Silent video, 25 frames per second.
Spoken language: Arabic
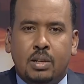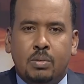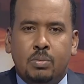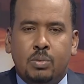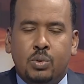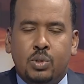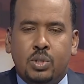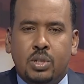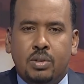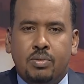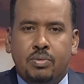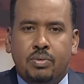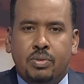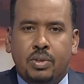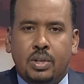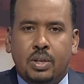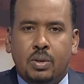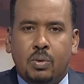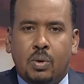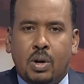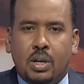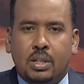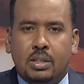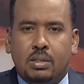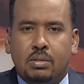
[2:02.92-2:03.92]
الموسم في
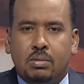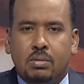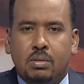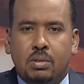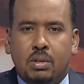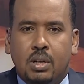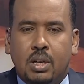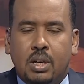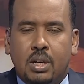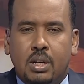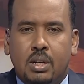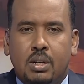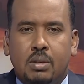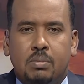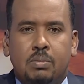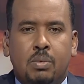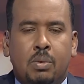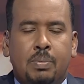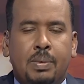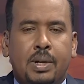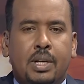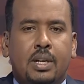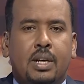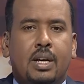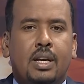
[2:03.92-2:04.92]
وقت
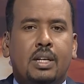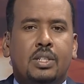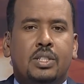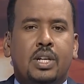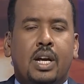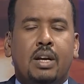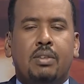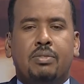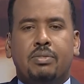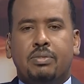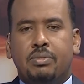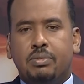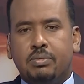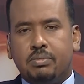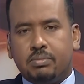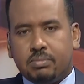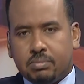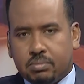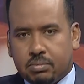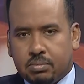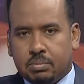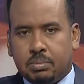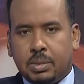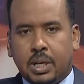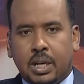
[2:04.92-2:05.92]
مبكر شايف
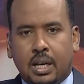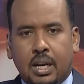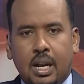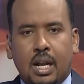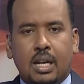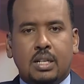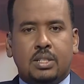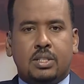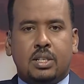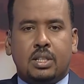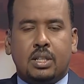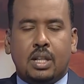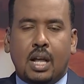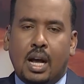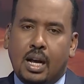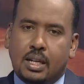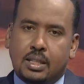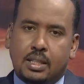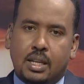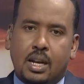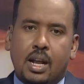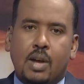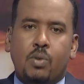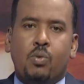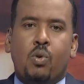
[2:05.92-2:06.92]
من خلال استطلاع
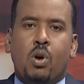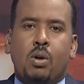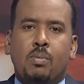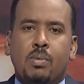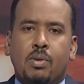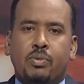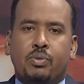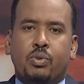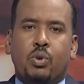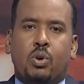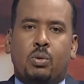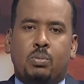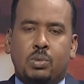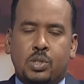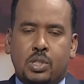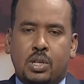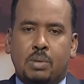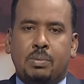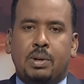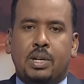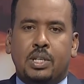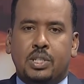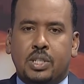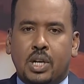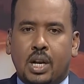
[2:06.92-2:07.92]
حتى الآن وهو مفتوح
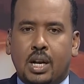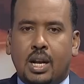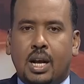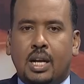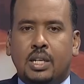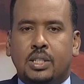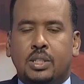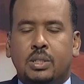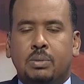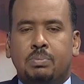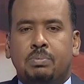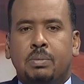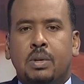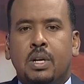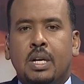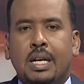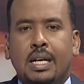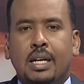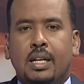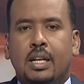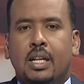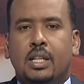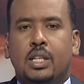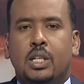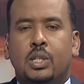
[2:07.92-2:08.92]
مستمر إن شاء الله حنجيب
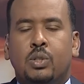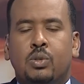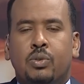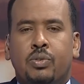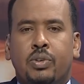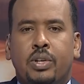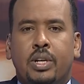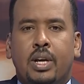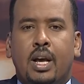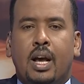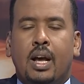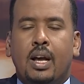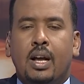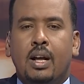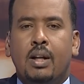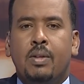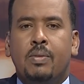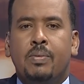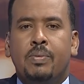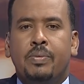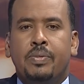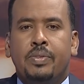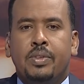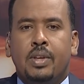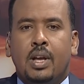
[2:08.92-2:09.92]
نتيجته في النهاية
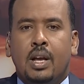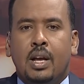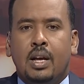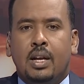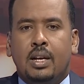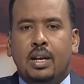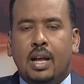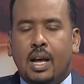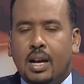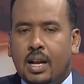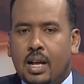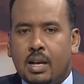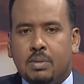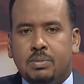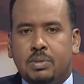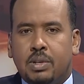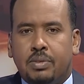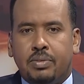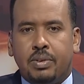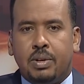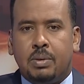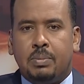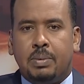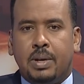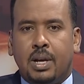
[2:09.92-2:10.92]
نال 5%
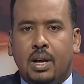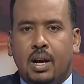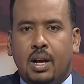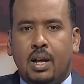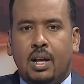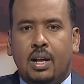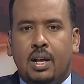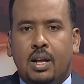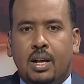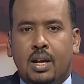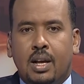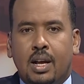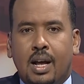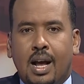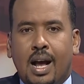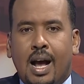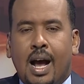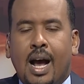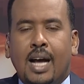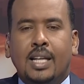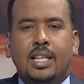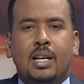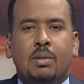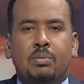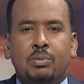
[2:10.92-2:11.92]

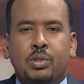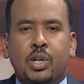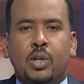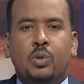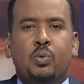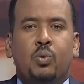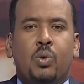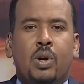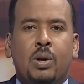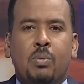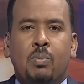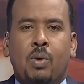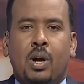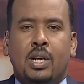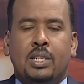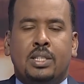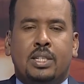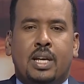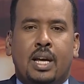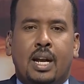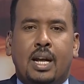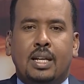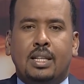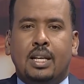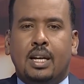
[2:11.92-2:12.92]
عدم جدوى
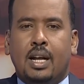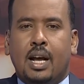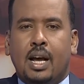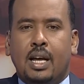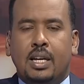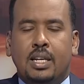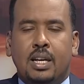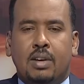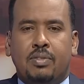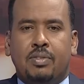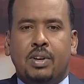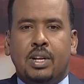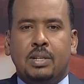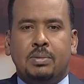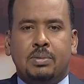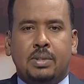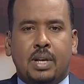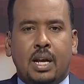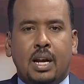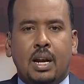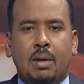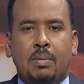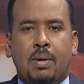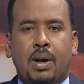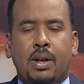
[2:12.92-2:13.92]
المعسكرات الخارجيه في ناس
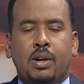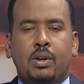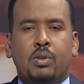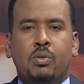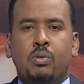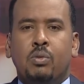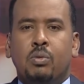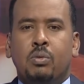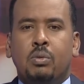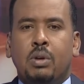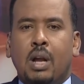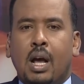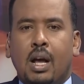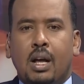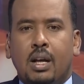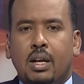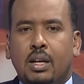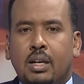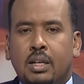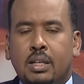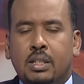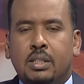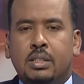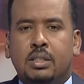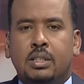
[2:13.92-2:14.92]
بتتكلم عن انه لا
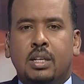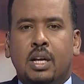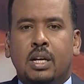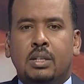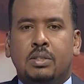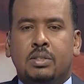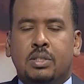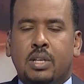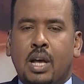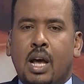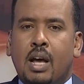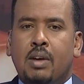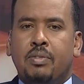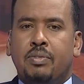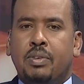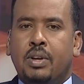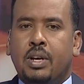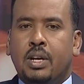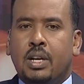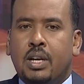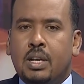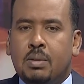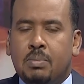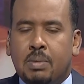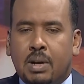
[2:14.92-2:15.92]
انت تسافر
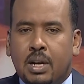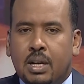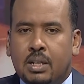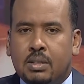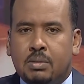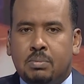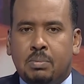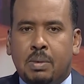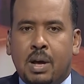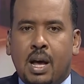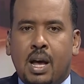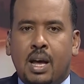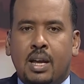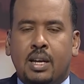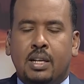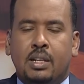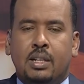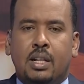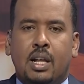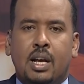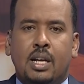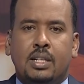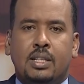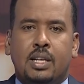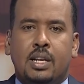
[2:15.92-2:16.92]
لبلد بارد
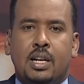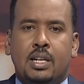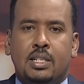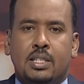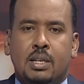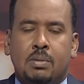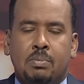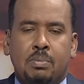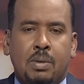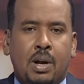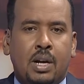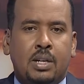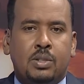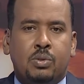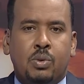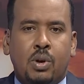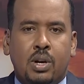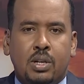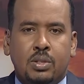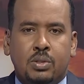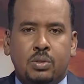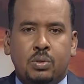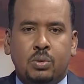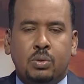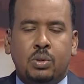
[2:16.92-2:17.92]
لا يتناسب مع اجواء
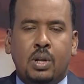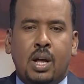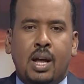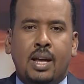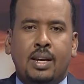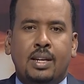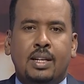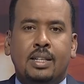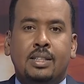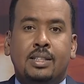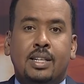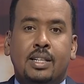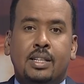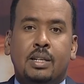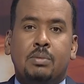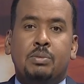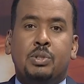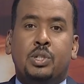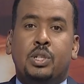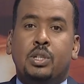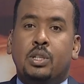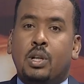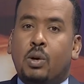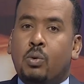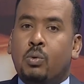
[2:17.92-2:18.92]
السودان انت
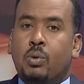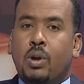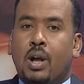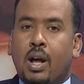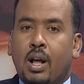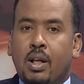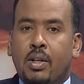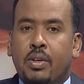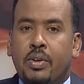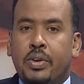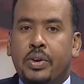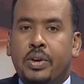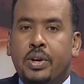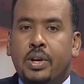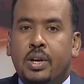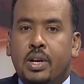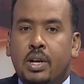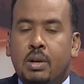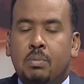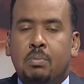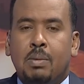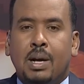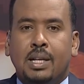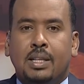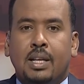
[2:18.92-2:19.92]
تمشي دوله
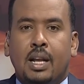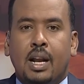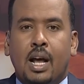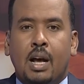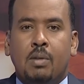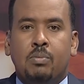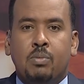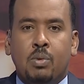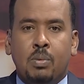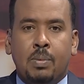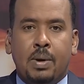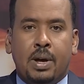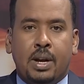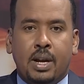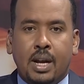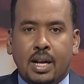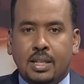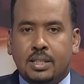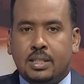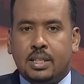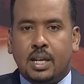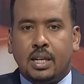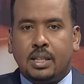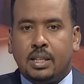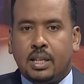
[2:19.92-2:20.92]
ما تلعب مباريات
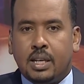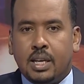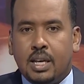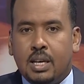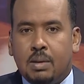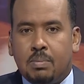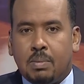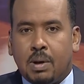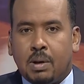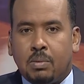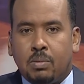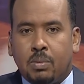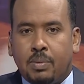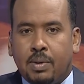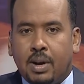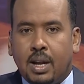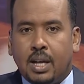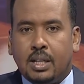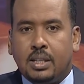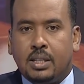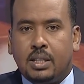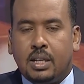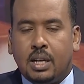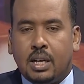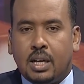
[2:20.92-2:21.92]
ذات قيمه
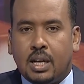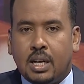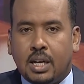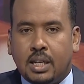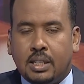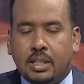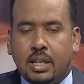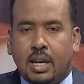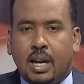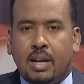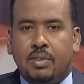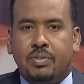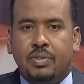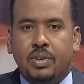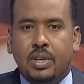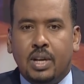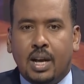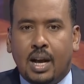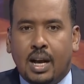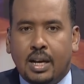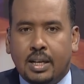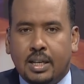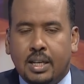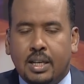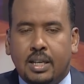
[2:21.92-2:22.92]
مباريات احترافيه
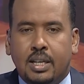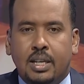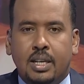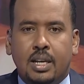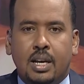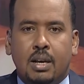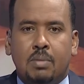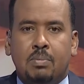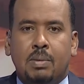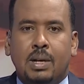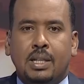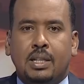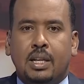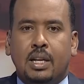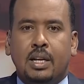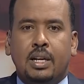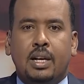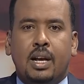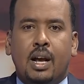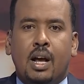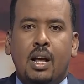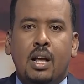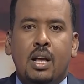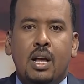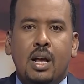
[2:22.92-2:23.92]
حقيقيه ما
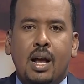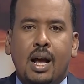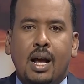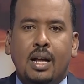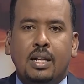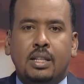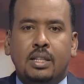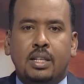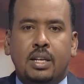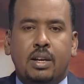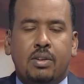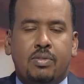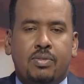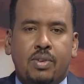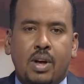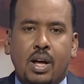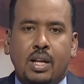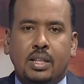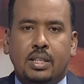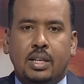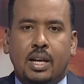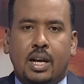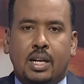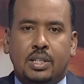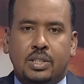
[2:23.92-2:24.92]
تلقى انديه
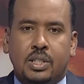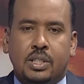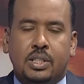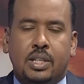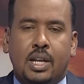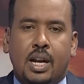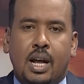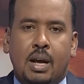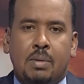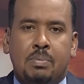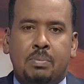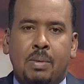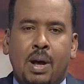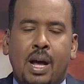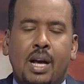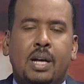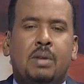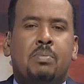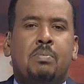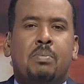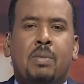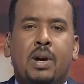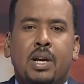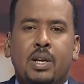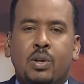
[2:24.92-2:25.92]
فاضيه عشان تلعب
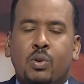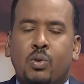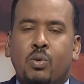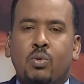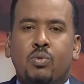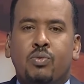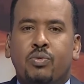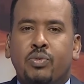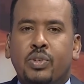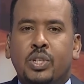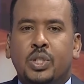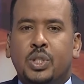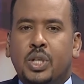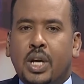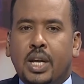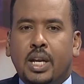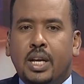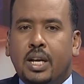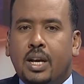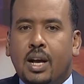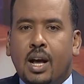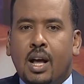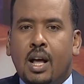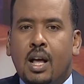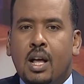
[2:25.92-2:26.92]
معك ما يكون في
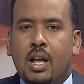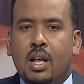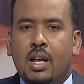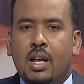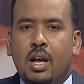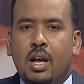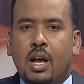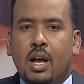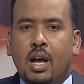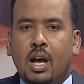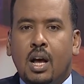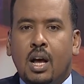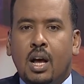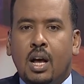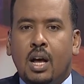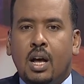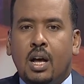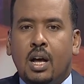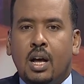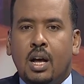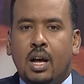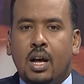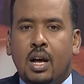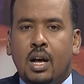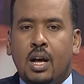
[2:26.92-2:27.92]
شركه
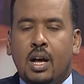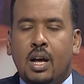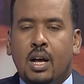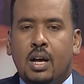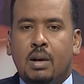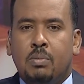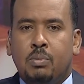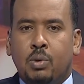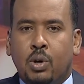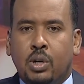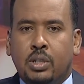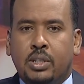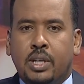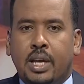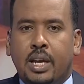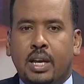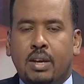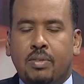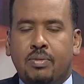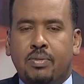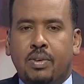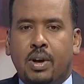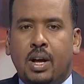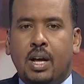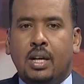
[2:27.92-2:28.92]
آه،
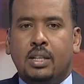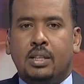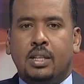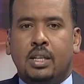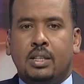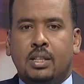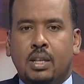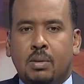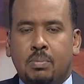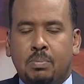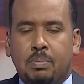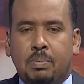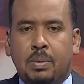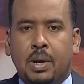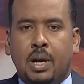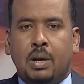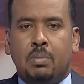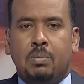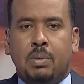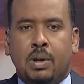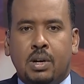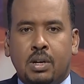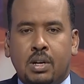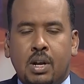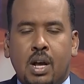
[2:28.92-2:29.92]
محترفه تطبق
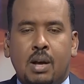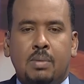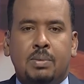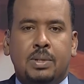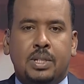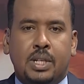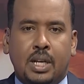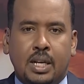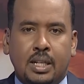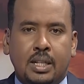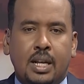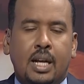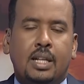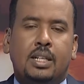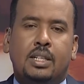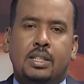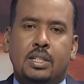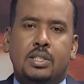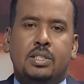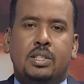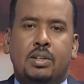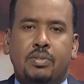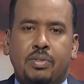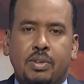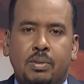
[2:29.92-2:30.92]
برنامج اعدادي
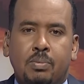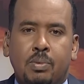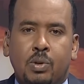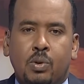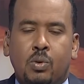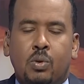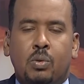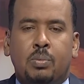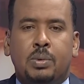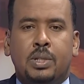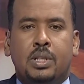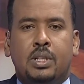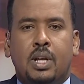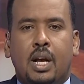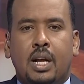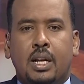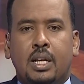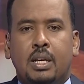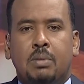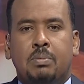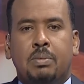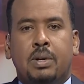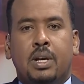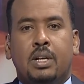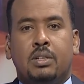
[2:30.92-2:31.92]
تستفيد منه وبالتالي
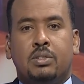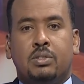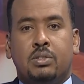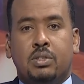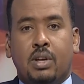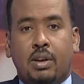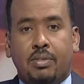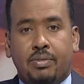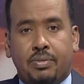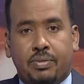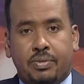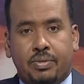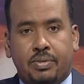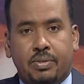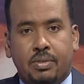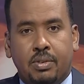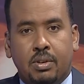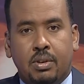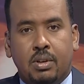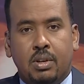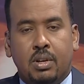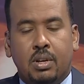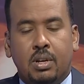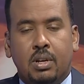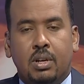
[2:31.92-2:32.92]
يبقى الصرف
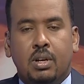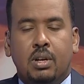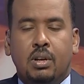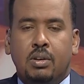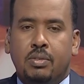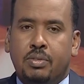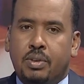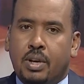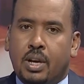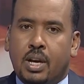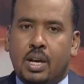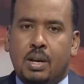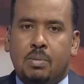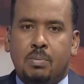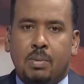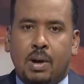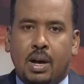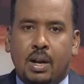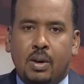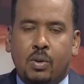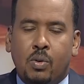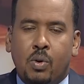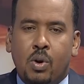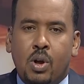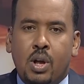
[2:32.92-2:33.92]
في غير
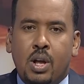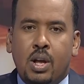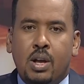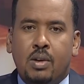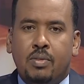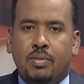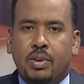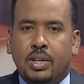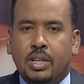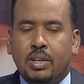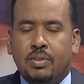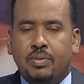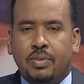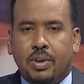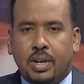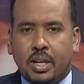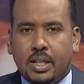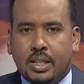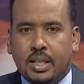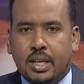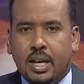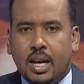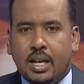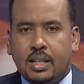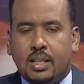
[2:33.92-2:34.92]
محله فدي
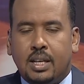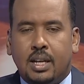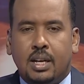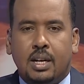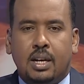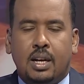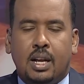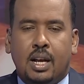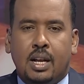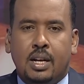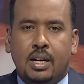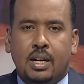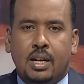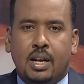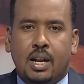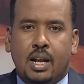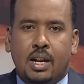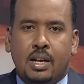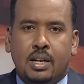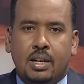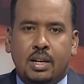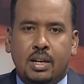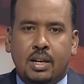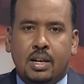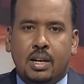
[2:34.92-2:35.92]
فرضيات
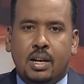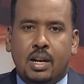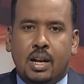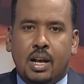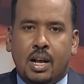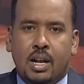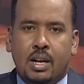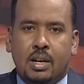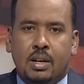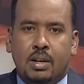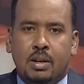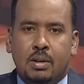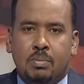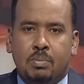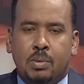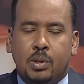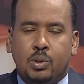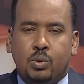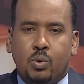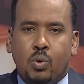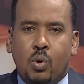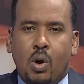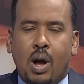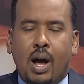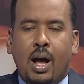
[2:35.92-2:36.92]

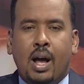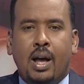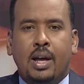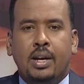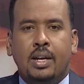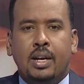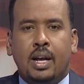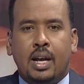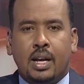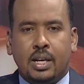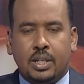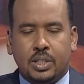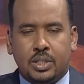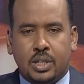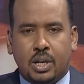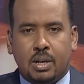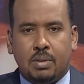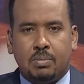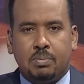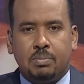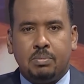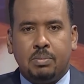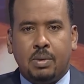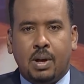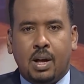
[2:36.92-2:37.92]
المطروحه حنناقشها
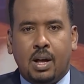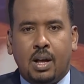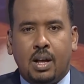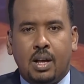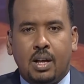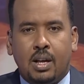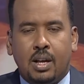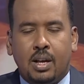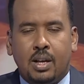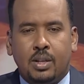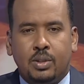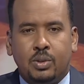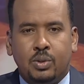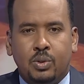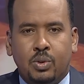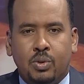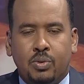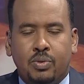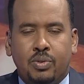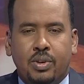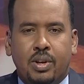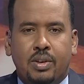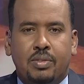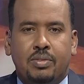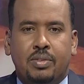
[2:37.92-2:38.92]
مع
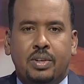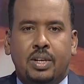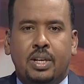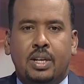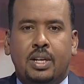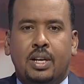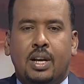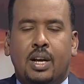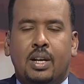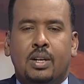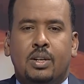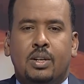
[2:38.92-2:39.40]
ضيوفنا في